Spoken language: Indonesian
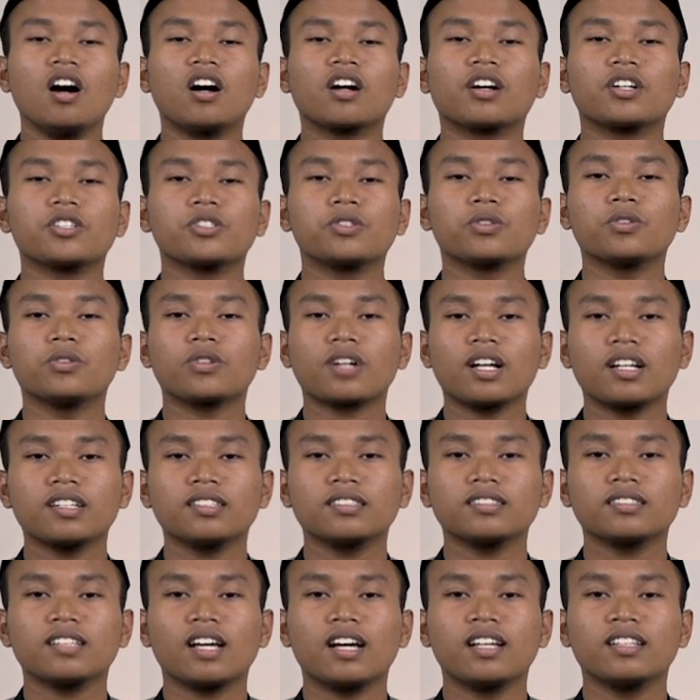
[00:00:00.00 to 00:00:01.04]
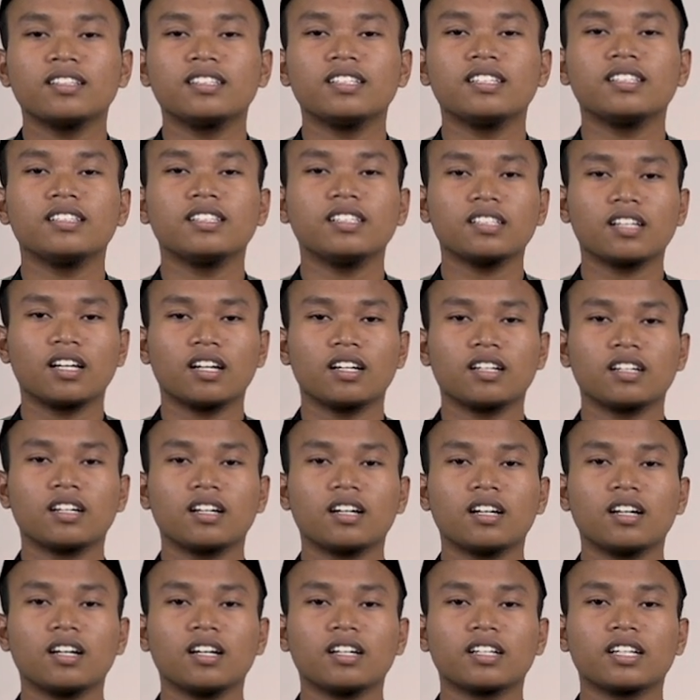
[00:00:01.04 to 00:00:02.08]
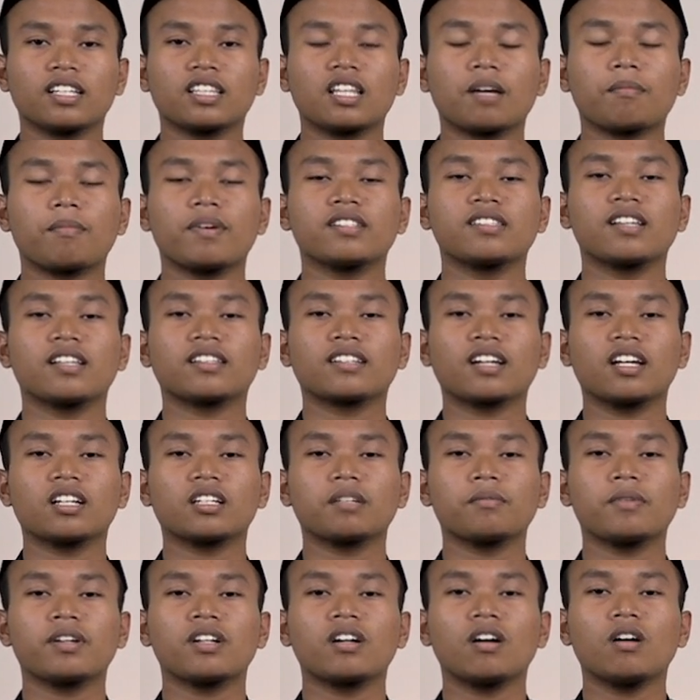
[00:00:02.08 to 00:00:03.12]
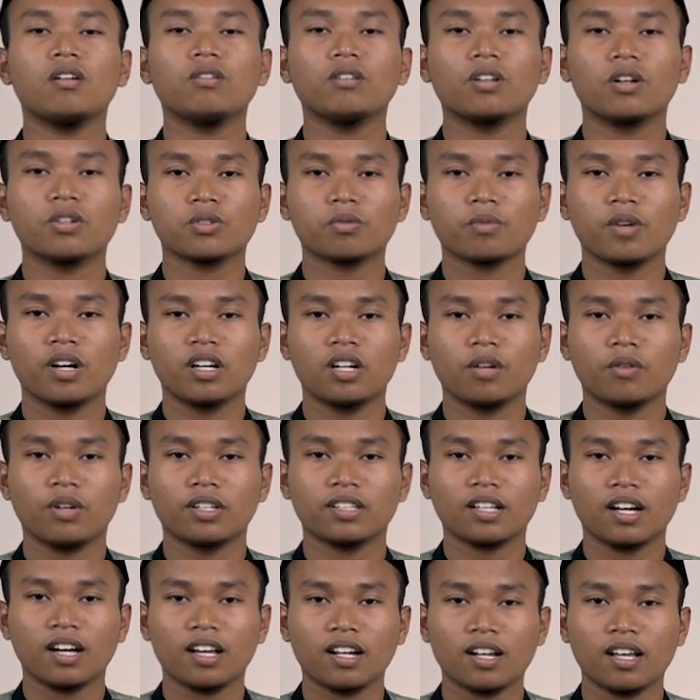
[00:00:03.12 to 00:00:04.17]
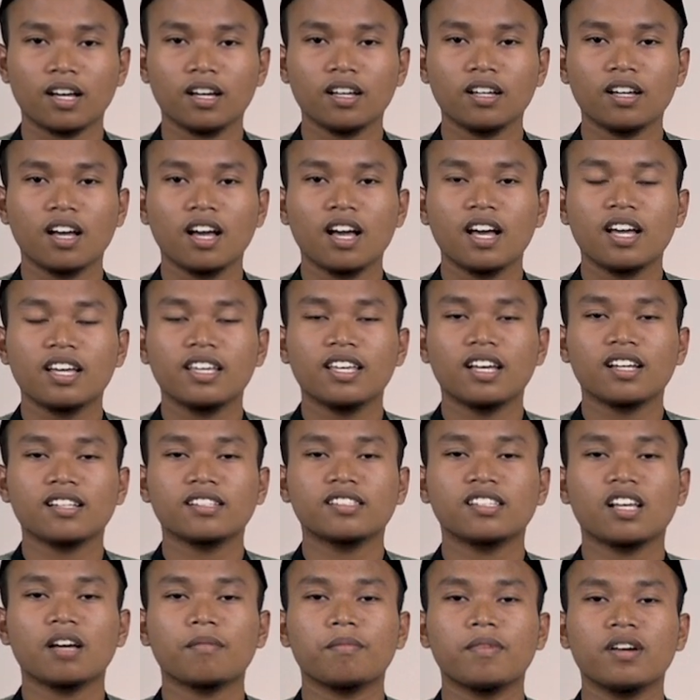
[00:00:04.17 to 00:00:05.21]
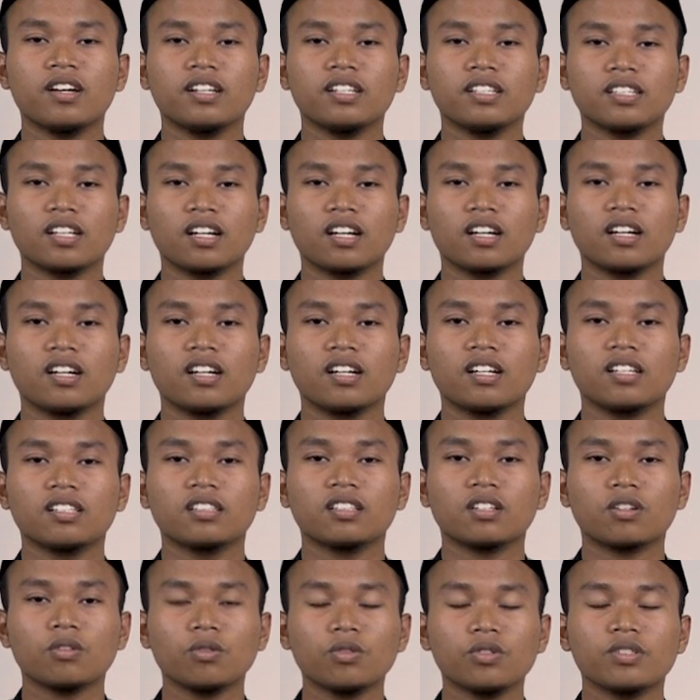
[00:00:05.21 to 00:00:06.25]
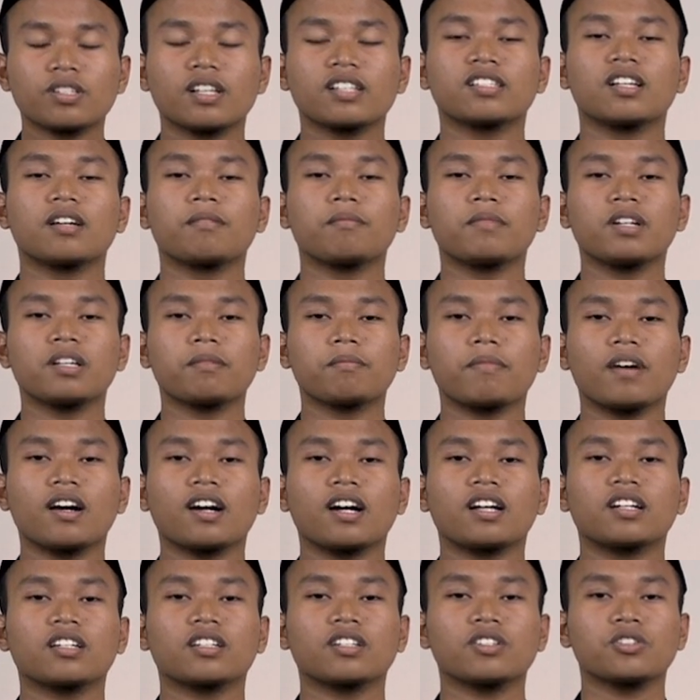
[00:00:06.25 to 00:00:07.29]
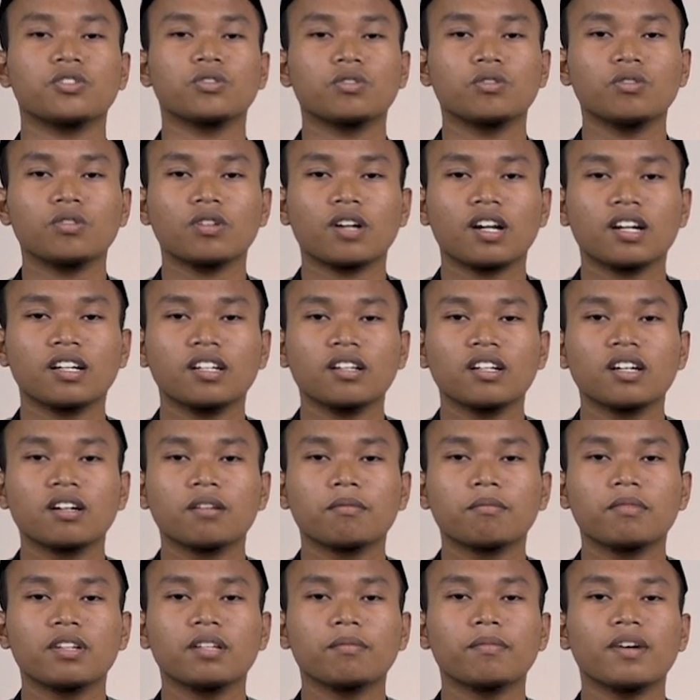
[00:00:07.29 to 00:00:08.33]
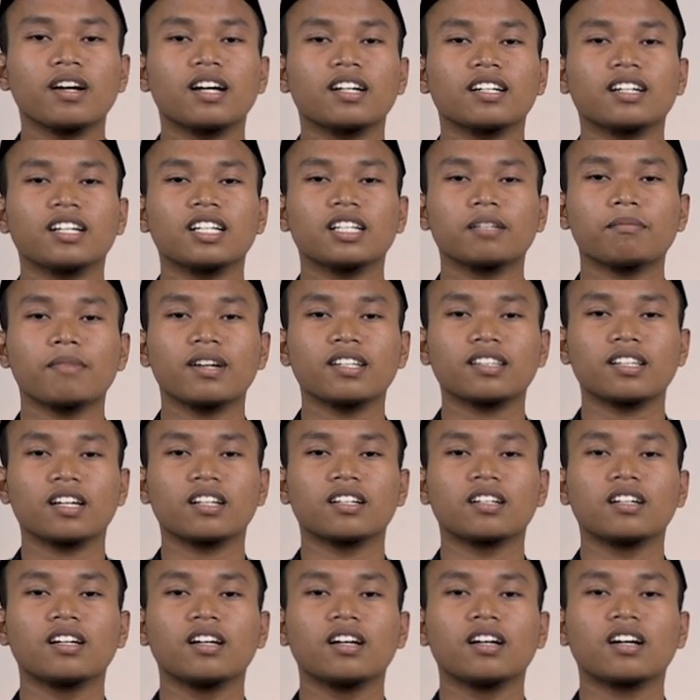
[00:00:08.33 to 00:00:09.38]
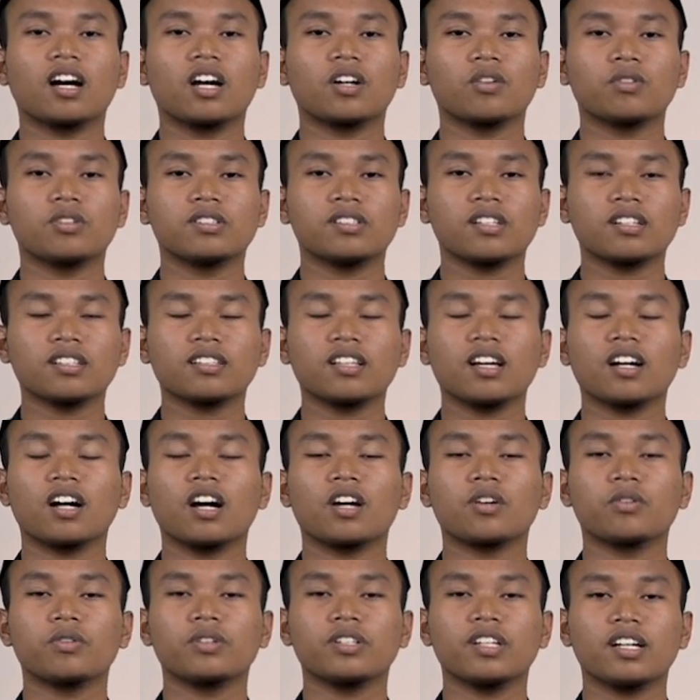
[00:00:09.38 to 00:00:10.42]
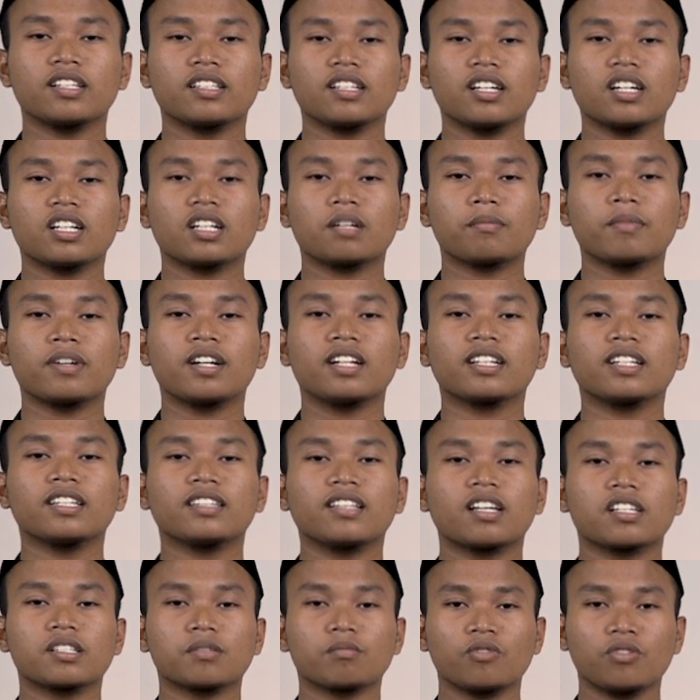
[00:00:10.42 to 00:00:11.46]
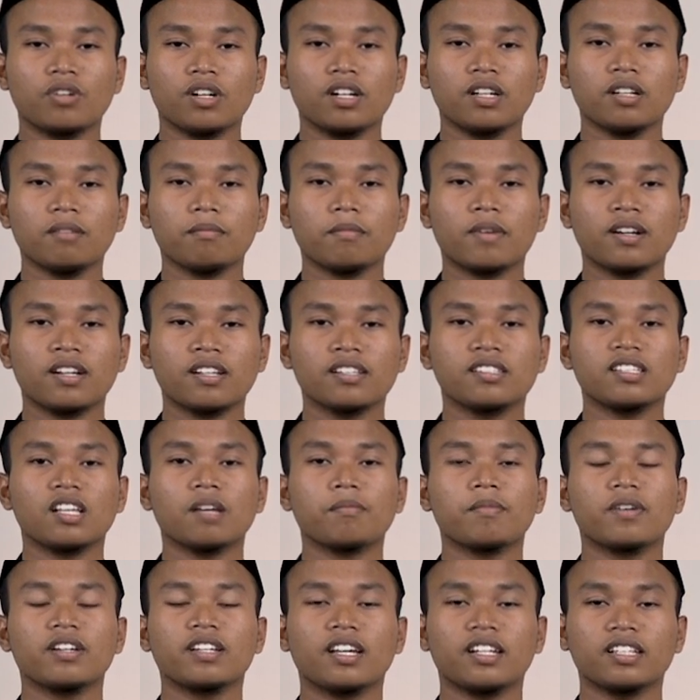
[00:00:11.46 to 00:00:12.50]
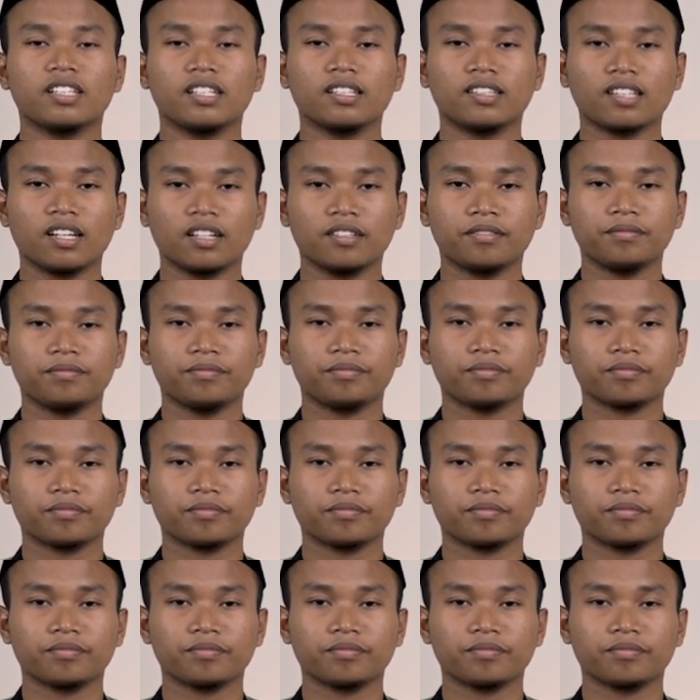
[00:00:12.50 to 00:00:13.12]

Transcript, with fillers: Kesyukuran tak henti-hentinya kita panjatkan kepada Allah Subhanahu wa taala yang setiap harinya terus saja melimpahkan kesyukuran, melimpahkan kenikmatan, serta karunia-Nya kepada kita semua pada setiap hari-hari kita.